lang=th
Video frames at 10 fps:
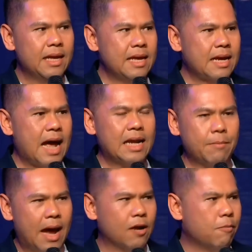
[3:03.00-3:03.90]
การทำ
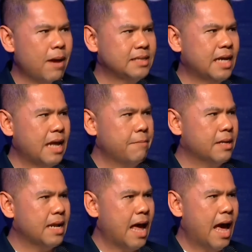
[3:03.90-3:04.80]
งานของพักชาติไทยพัฒ
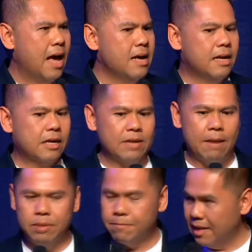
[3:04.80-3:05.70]
นาเราทำ
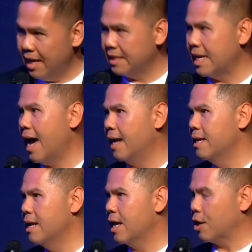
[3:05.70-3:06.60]
เพื่อประเทศชาติ
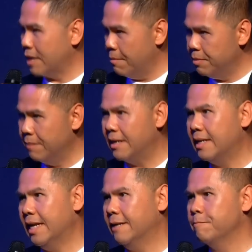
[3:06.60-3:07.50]
เราทำเพื่อเป็น
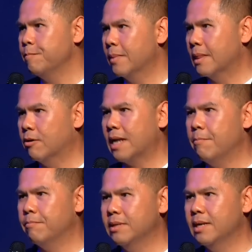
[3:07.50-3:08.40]
ดินเรา
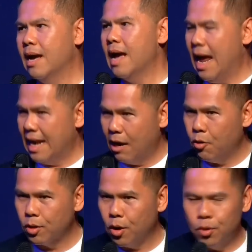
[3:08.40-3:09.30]
ทำเพื่ออนาคต
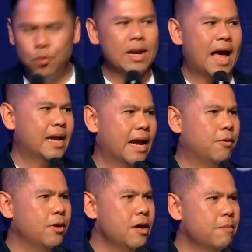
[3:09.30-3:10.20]
ของลูกหลานเรา
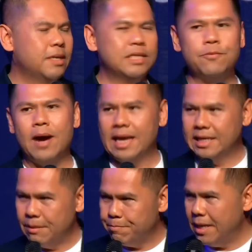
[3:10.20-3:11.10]
เพื่อที่ว่าอีก
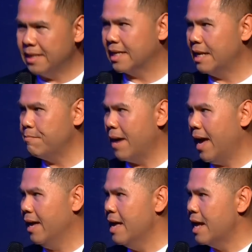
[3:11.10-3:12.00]
10ปีจากนี้ไป
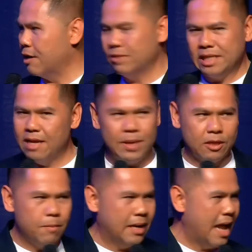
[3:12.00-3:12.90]
เราจะได้ไม่ต้อง
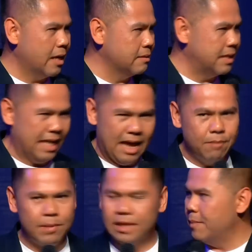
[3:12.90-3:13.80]
มานั่งเถียง
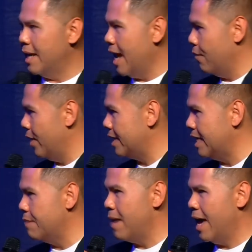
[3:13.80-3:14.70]
ไม่ต้องมานั่งเวที
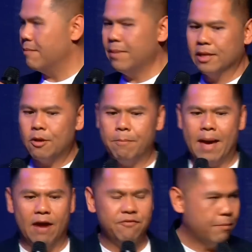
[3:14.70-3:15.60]
ดีเบต ไม่ต้องมาแบ่ง
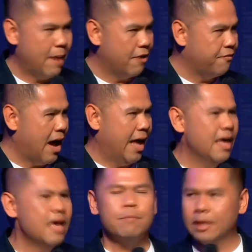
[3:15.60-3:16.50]
ฝักแบ่งฝ่าย
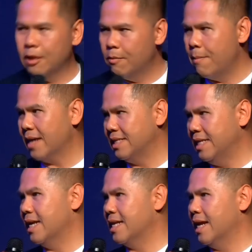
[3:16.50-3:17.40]
ไม่ต้องมาแบ่งสี
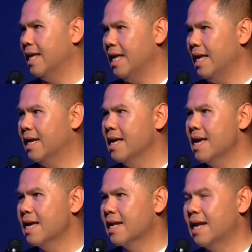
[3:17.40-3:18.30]
กันอย่างนี้อีก
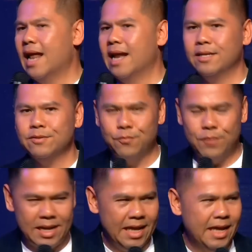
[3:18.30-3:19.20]
ดังนั้นวัน
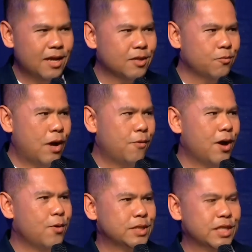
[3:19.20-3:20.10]
นี้หวังว่าค
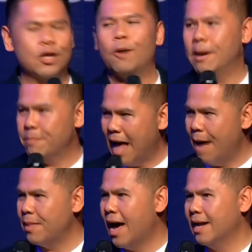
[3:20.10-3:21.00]
งจะตอบคำถาม
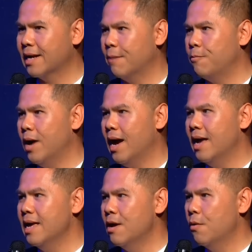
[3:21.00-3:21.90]
ได้นะครับว่า
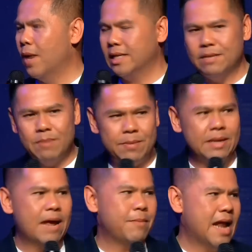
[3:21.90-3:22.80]
วันที่ไม่มี
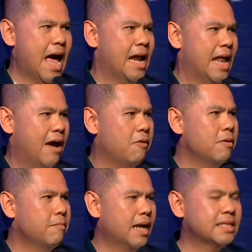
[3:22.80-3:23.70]
นายบรรหารแล้ว
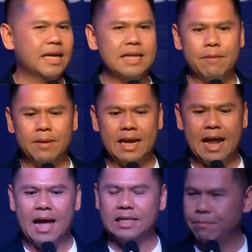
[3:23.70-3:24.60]
พรรคชาติไทยพัฒนา
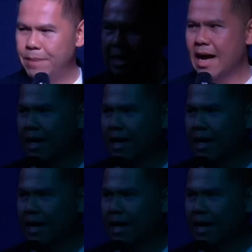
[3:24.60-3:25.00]
จะเป็นอย่างไร